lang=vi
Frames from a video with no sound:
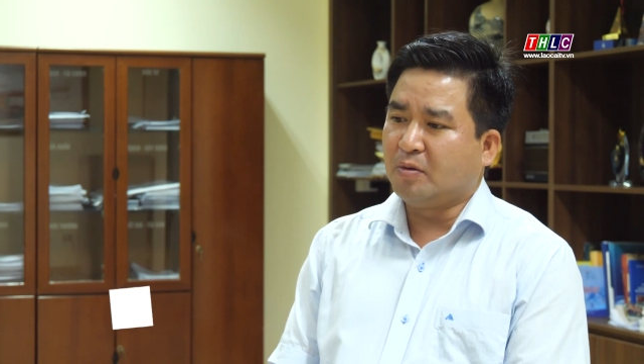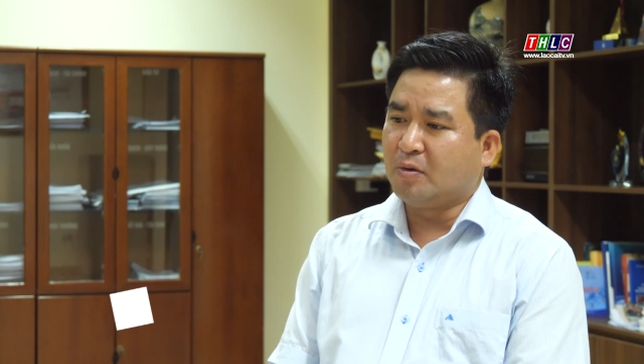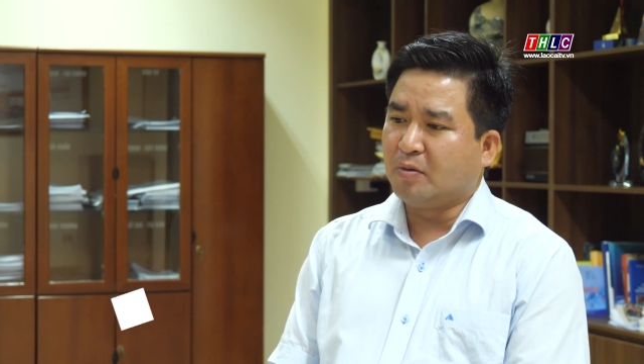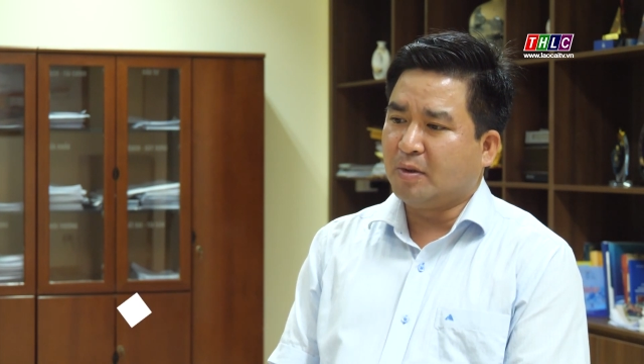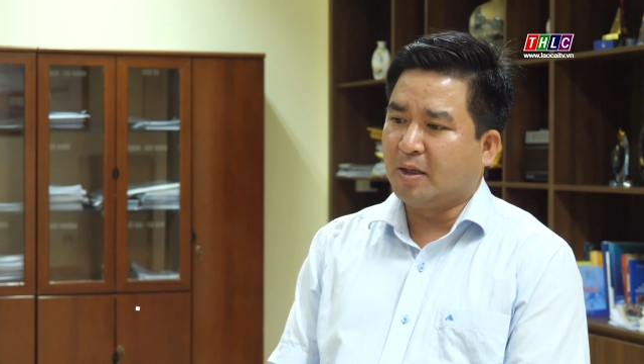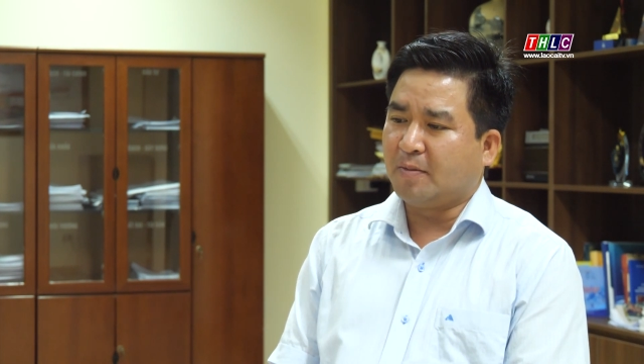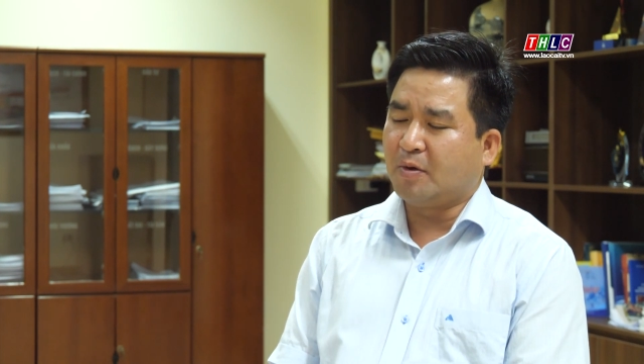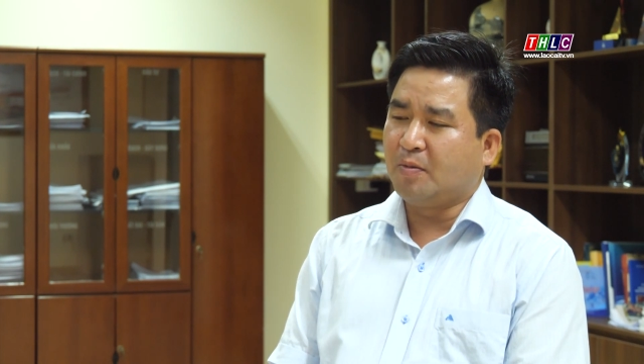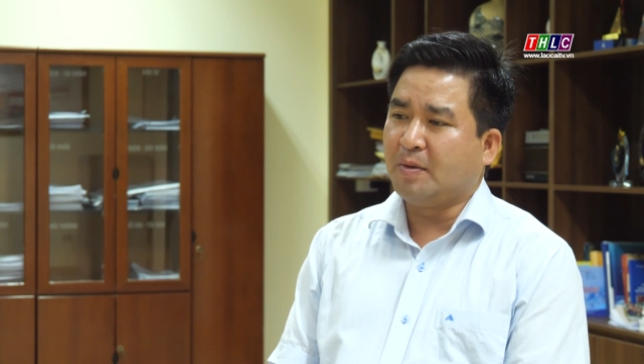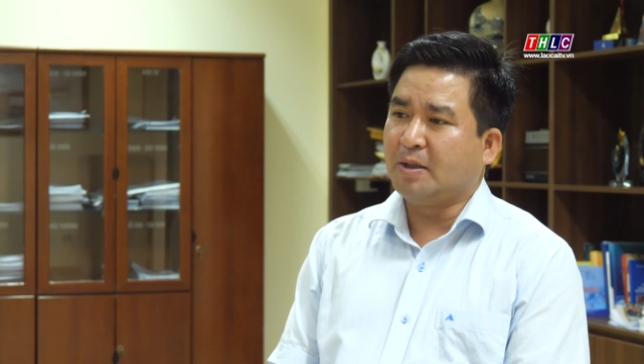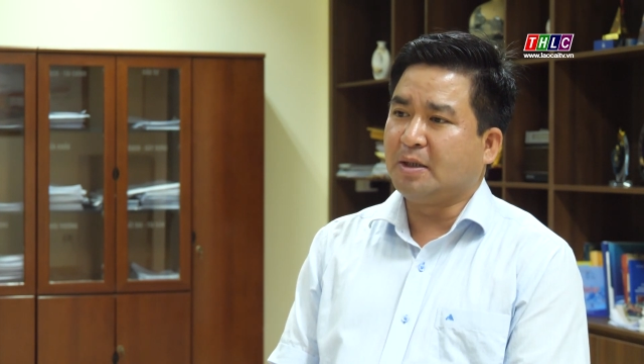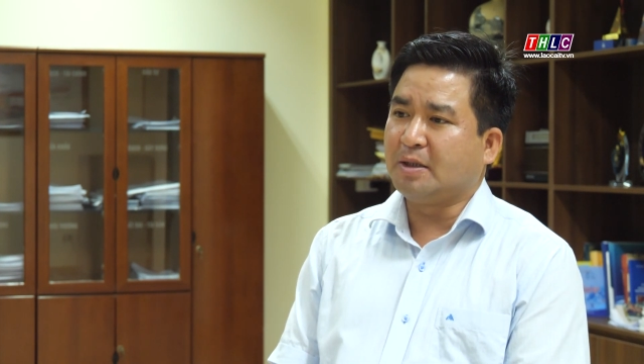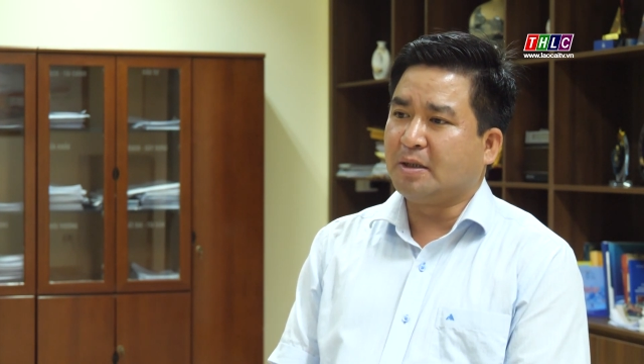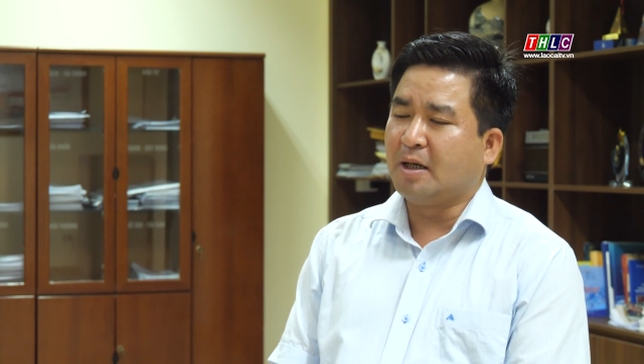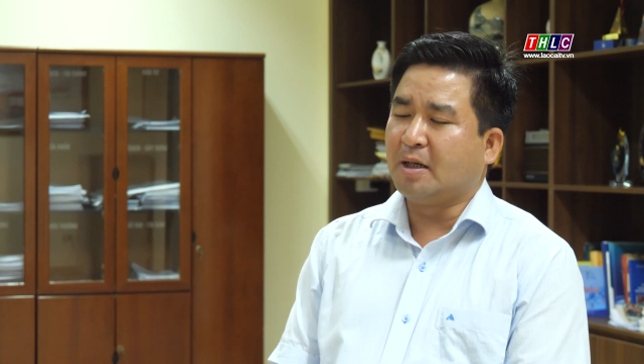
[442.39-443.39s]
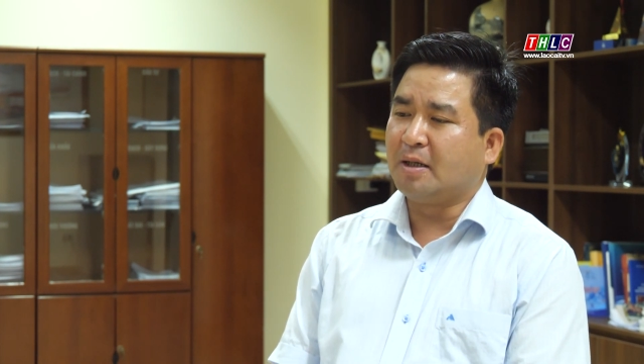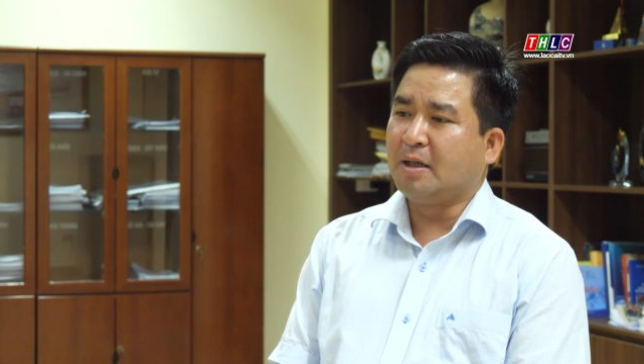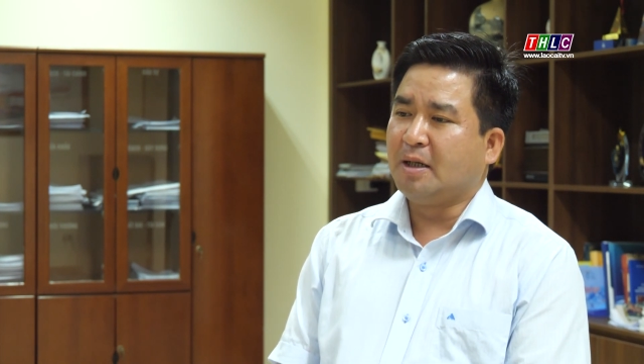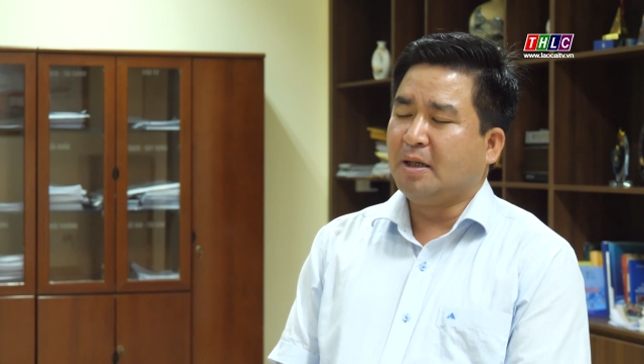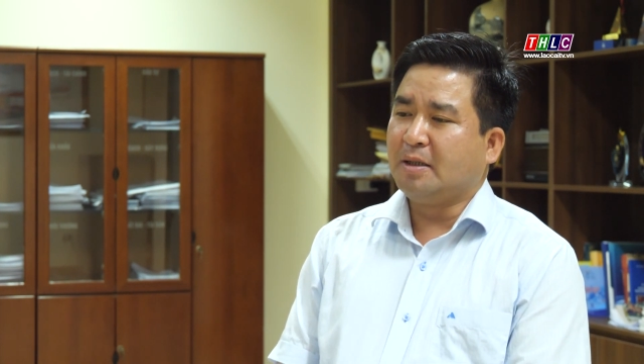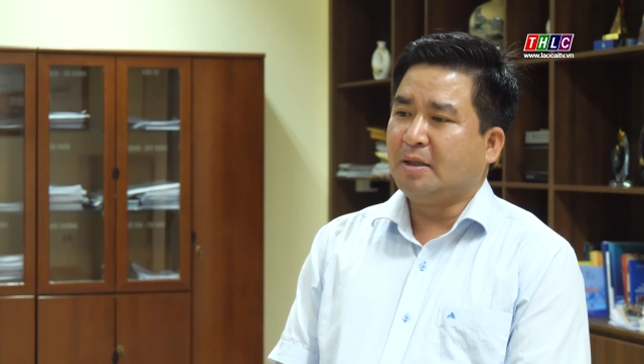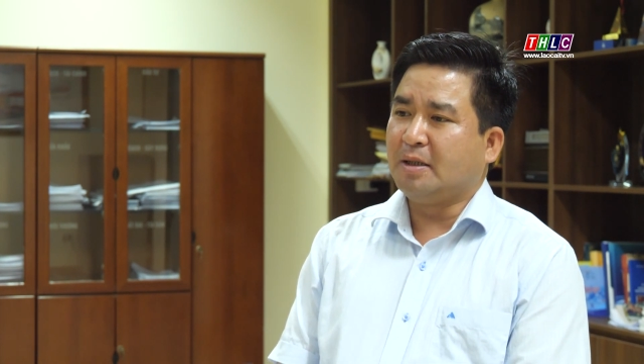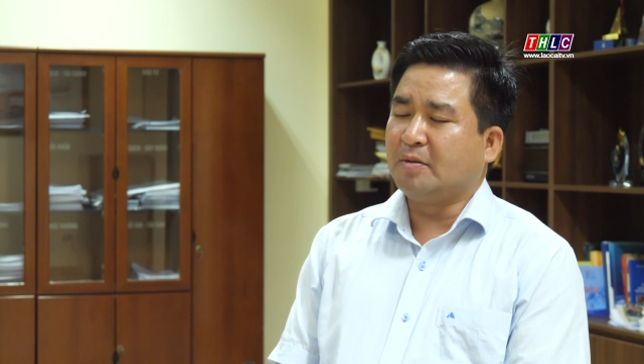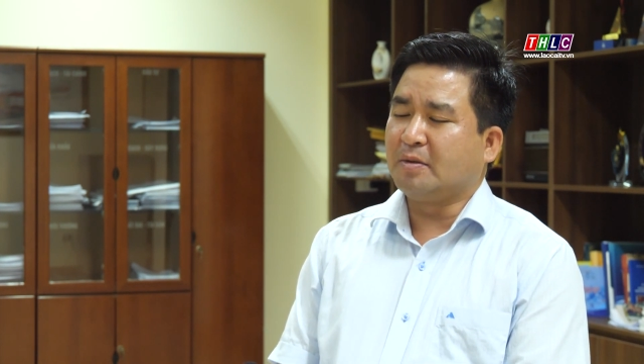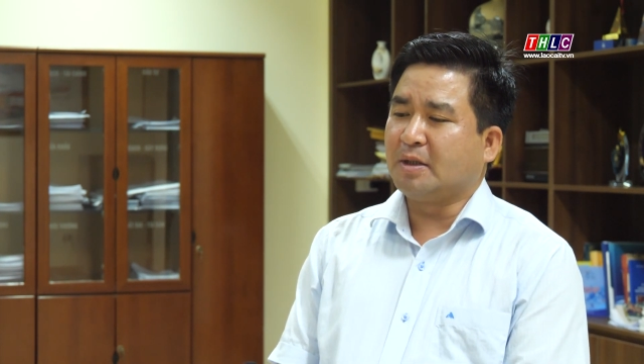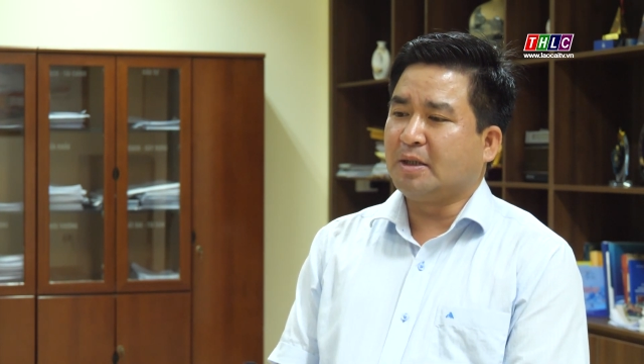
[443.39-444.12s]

công nghiệp công nghệ trình thưởng thì chúng